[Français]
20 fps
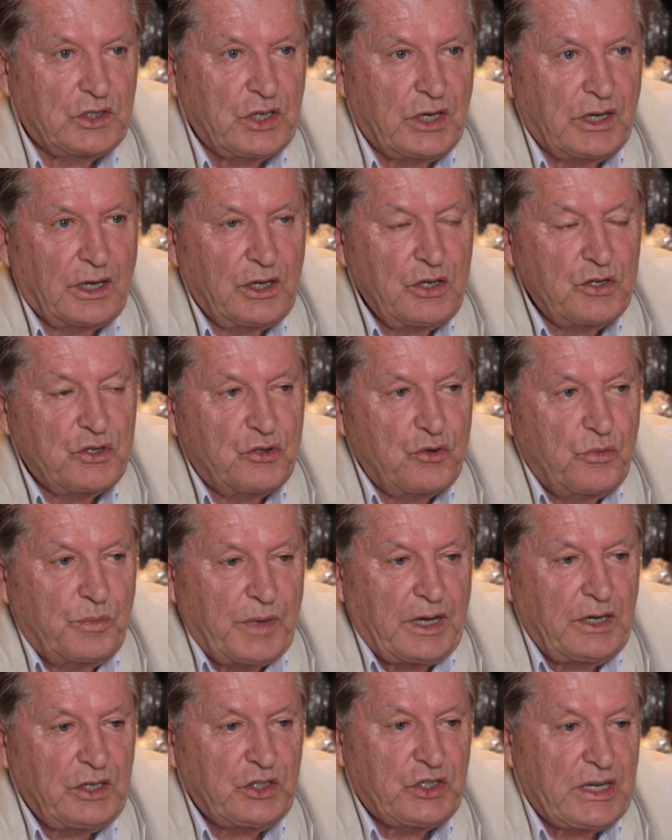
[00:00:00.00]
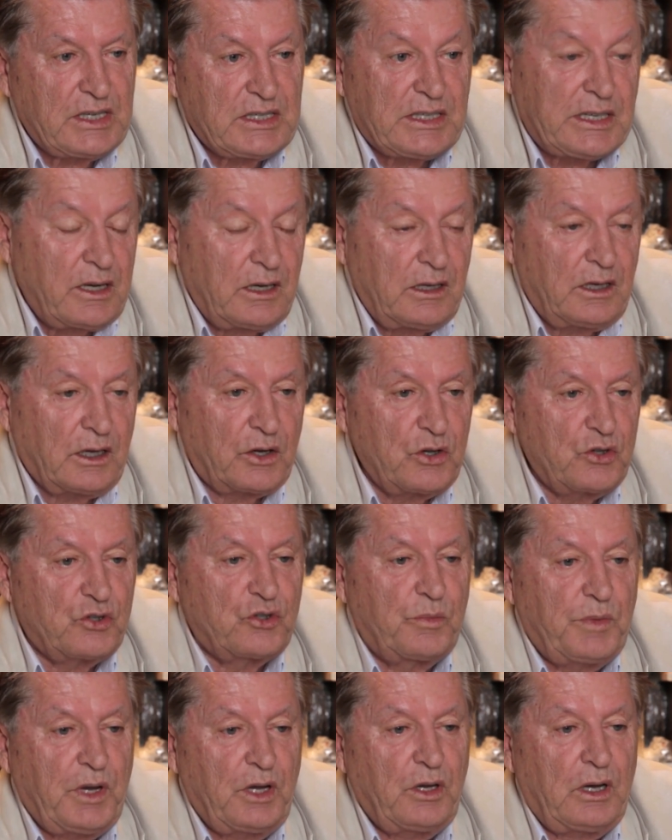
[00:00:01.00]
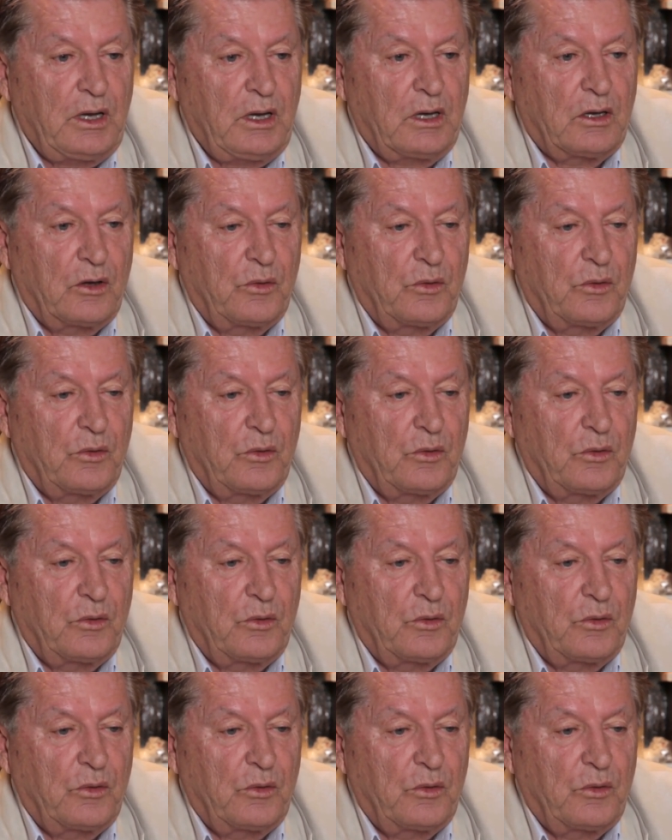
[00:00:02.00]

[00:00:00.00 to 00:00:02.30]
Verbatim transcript: j'ai résumé, j'ai essayé de résumer